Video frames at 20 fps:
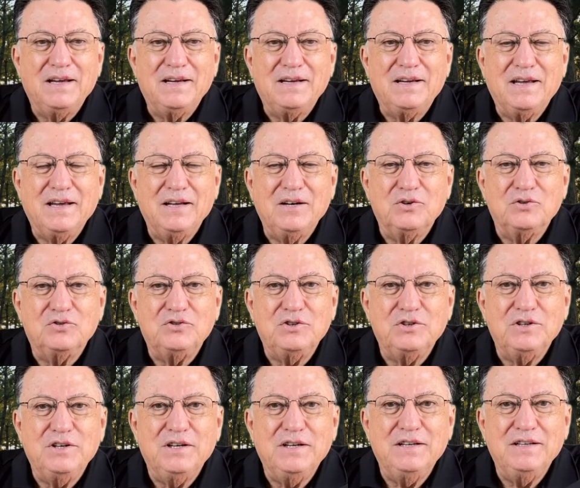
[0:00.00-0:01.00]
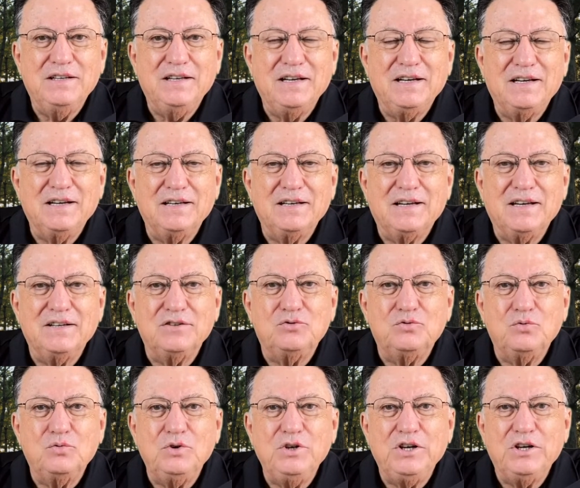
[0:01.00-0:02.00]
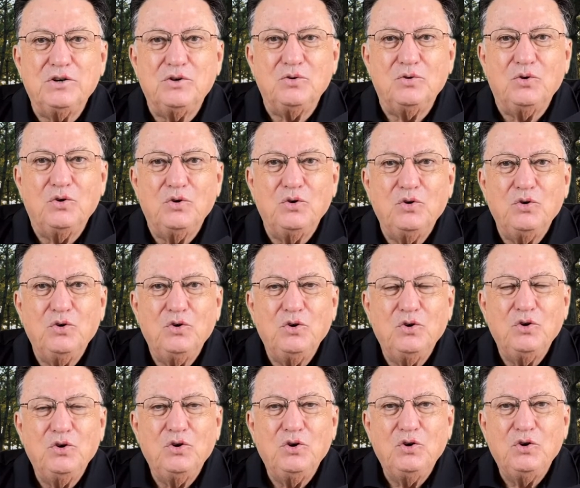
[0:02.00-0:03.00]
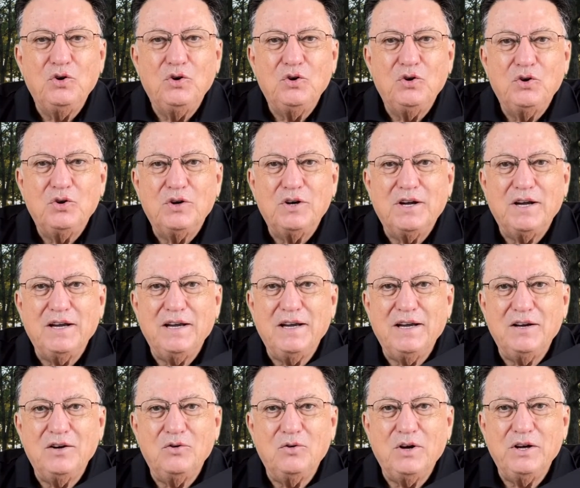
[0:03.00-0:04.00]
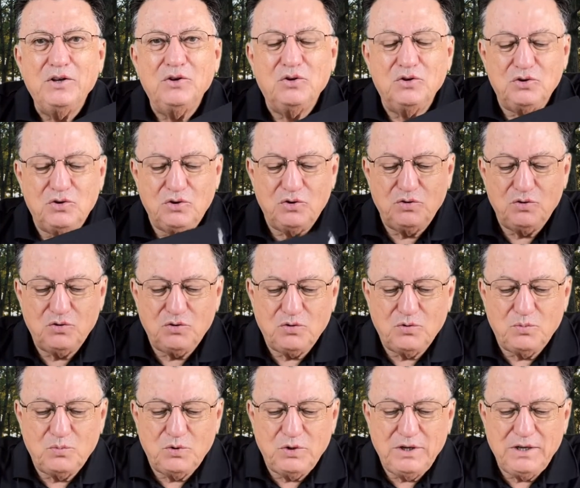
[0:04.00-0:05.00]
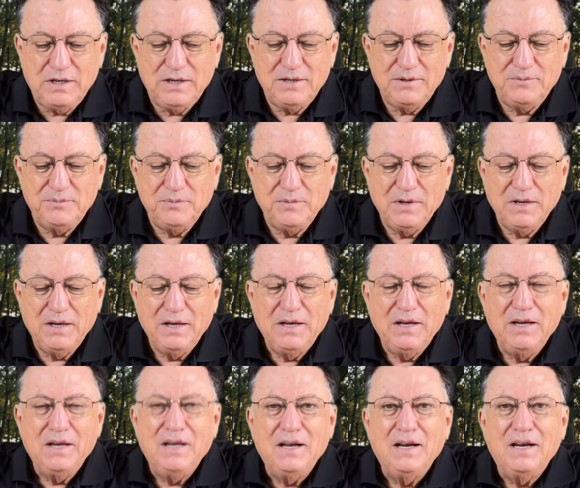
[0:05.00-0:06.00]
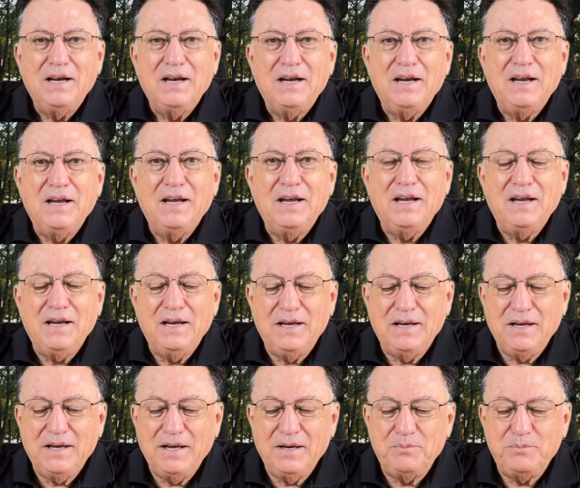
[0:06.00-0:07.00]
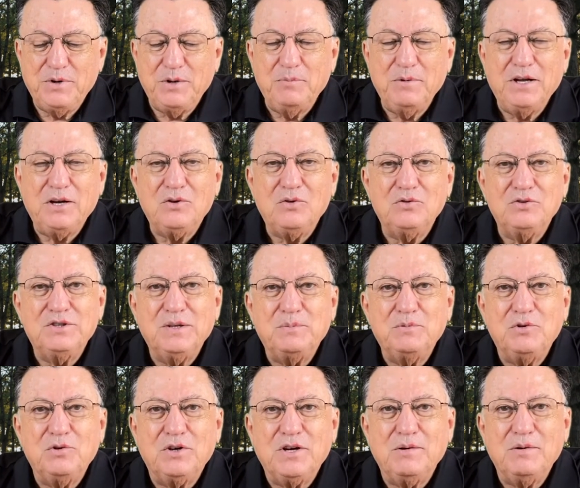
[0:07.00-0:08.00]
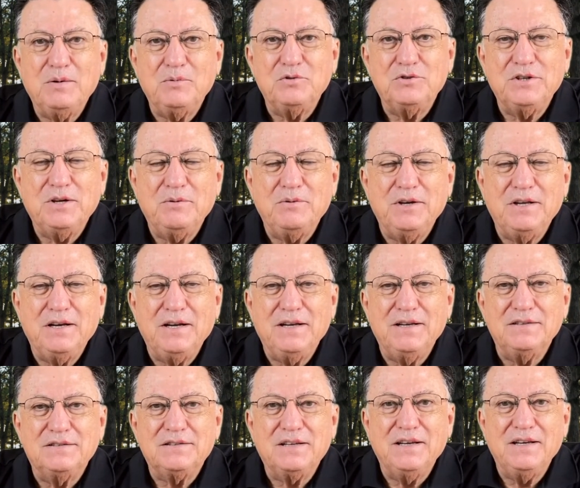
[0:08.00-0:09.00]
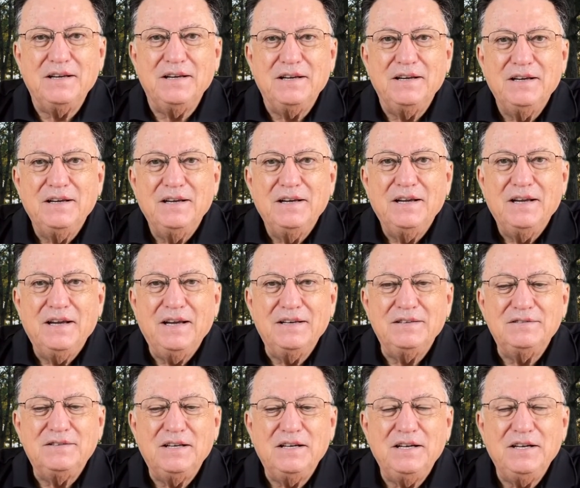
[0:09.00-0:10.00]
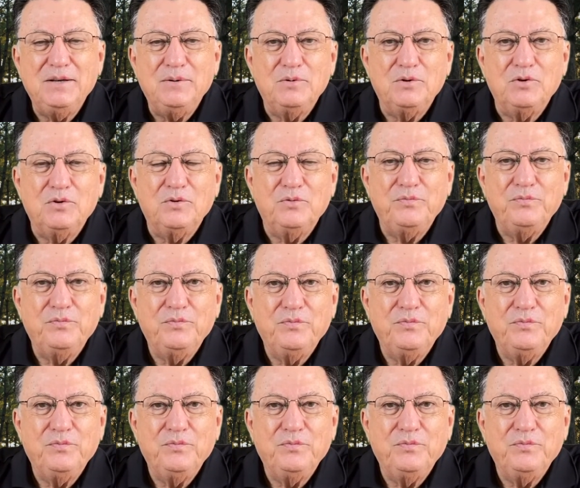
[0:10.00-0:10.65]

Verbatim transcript: que nos indican que es único, que no hay otro como él. Eh, el primer concepto que vamos a ver es que este libro,